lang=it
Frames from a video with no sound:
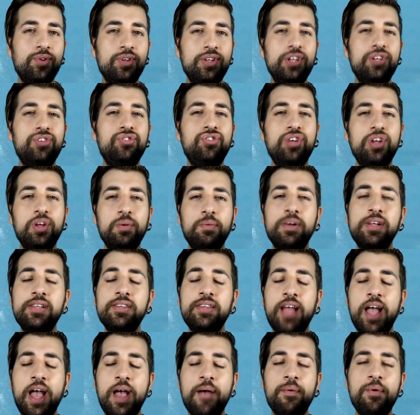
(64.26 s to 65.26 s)
di
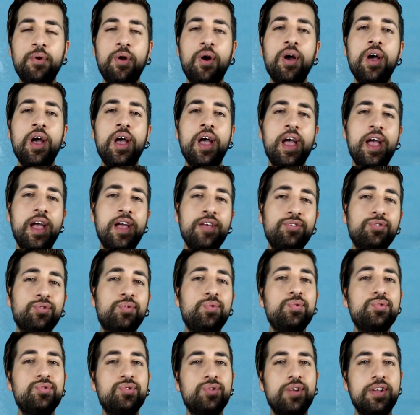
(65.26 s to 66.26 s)
50 euro
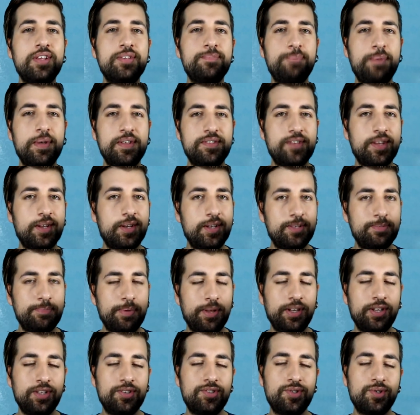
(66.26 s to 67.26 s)
escluso le spese di
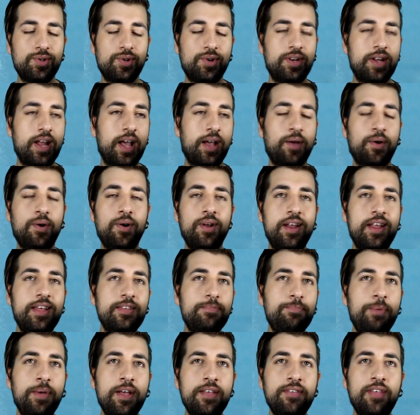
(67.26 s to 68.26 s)
spedizione. Con
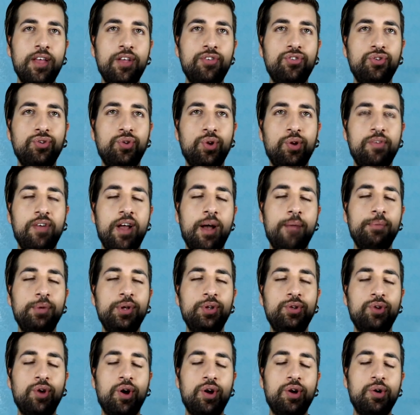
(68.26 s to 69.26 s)
le spese ci troviamo
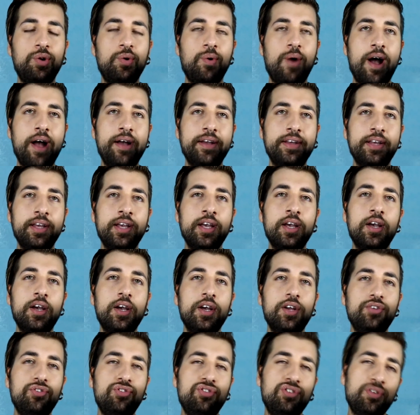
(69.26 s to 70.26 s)
intorno ai
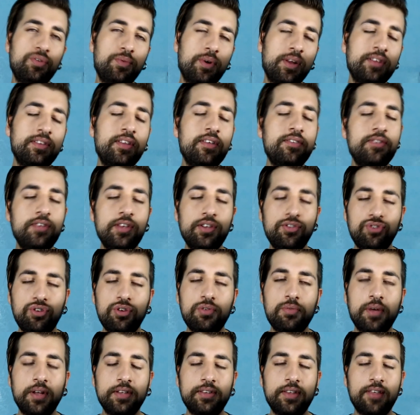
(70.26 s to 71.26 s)

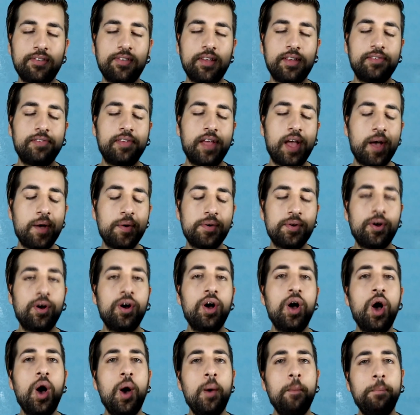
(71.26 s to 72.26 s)
56-57
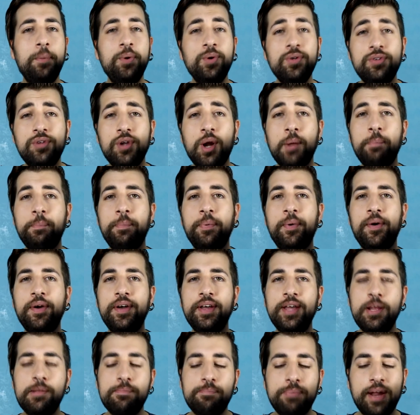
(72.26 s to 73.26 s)
euro.
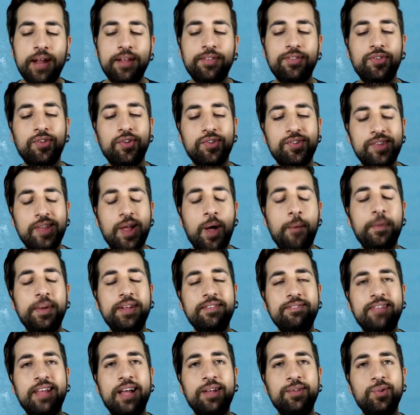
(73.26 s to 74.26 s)
Purtroppo il prezzo sta
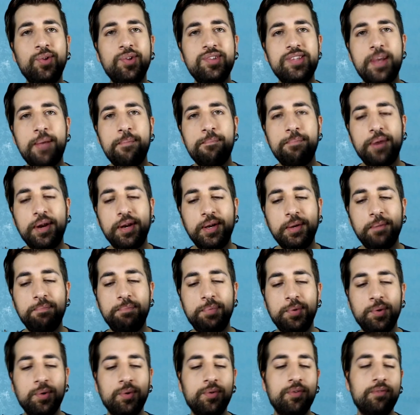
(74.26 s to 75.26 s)
aumentando sempre di
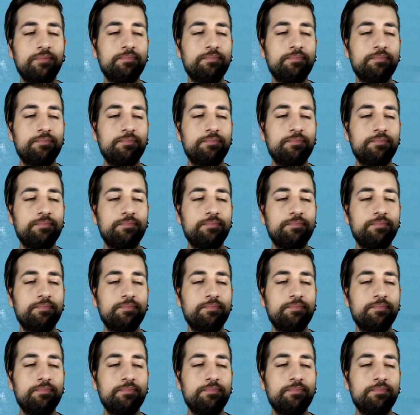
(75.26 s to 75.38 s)
più